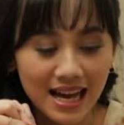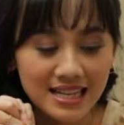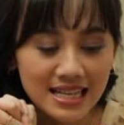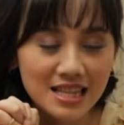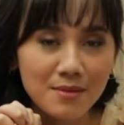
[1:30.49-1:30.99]

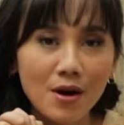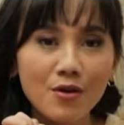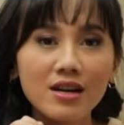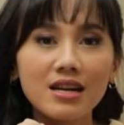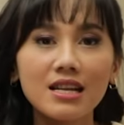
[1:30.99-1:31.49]
Hari ini kita
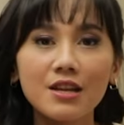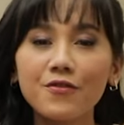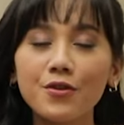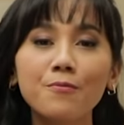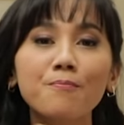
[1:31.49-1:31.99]
mau
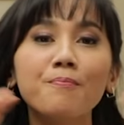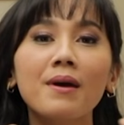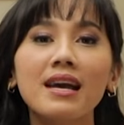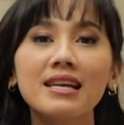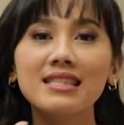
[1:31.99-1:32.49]
nge-review
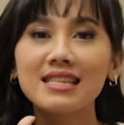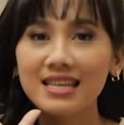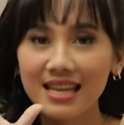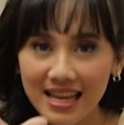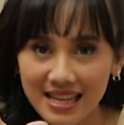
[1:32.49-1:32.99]

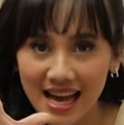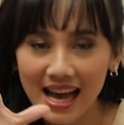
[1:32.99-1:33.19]
pancake.